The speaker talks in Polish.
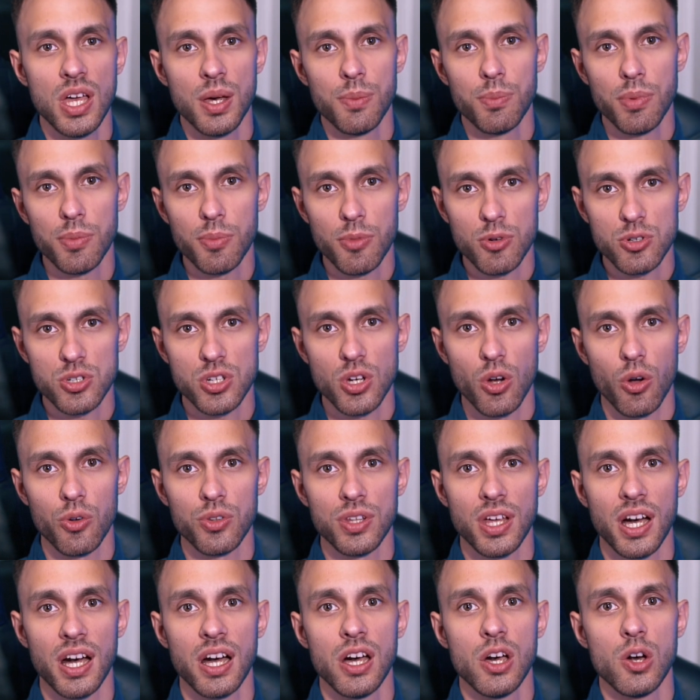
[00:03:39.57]
bo może
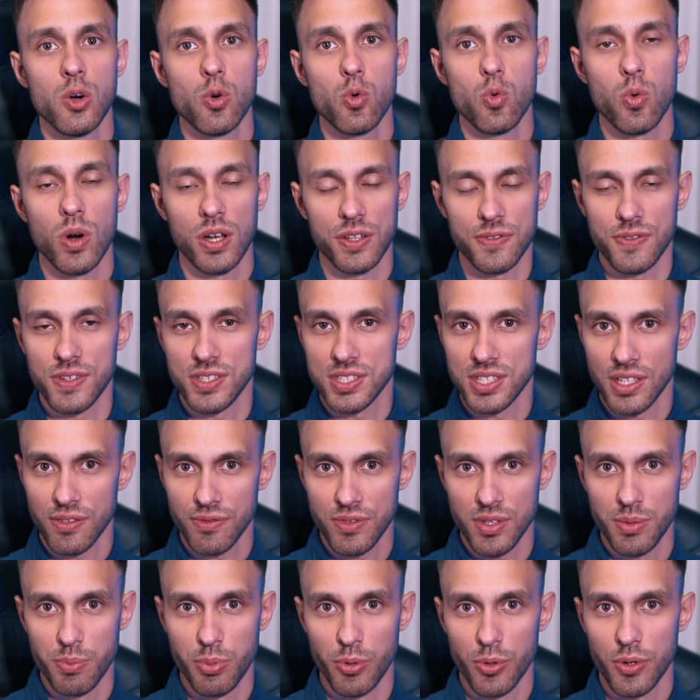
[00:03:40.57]
ona ułatwić nam
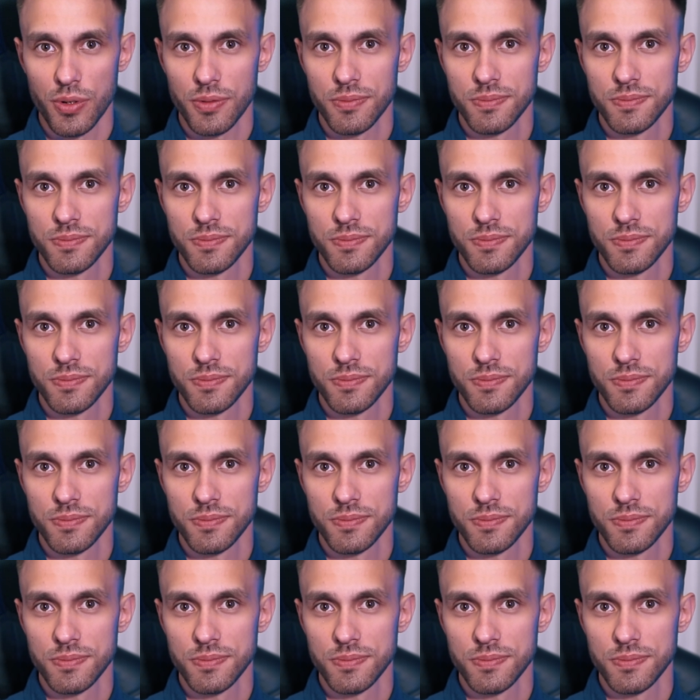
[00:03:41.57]
wybór.